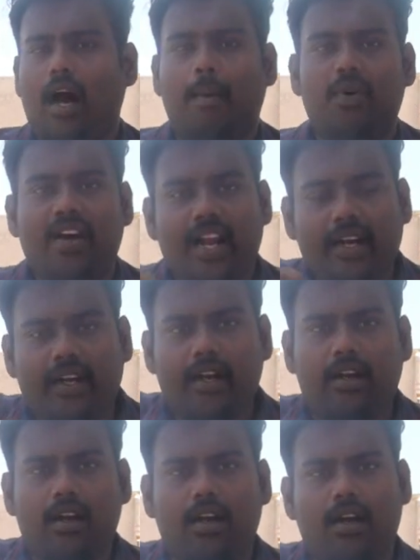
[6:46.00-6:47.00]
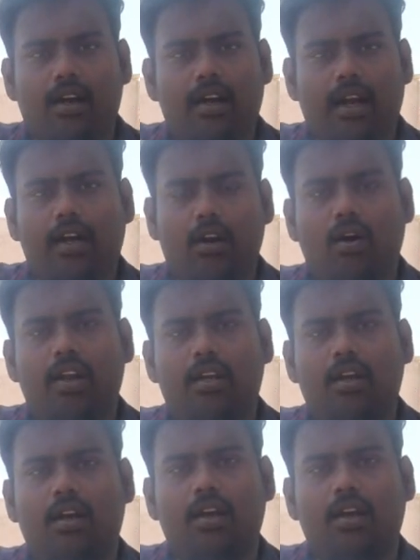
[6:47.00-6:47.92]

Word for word: அப்புறம் எலக்ட்ரிக் எலக்ட்ரானிக்